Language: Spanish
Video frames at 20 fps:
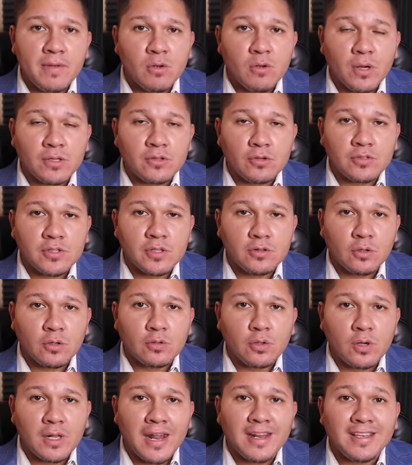1.400
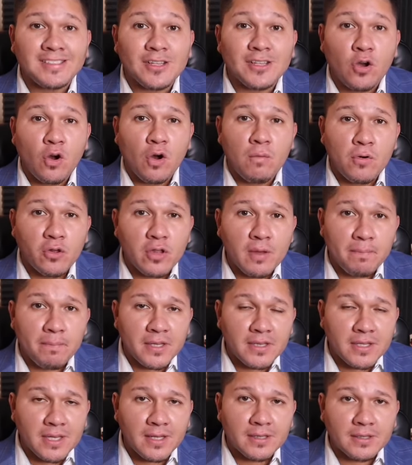dólares como
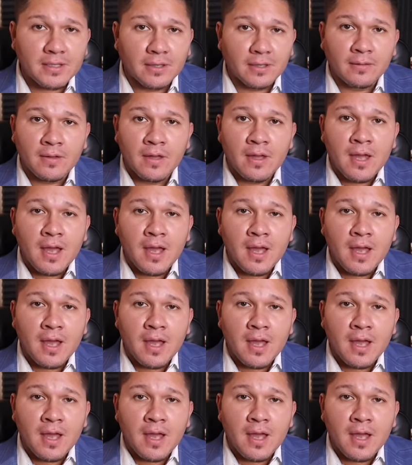dependiente.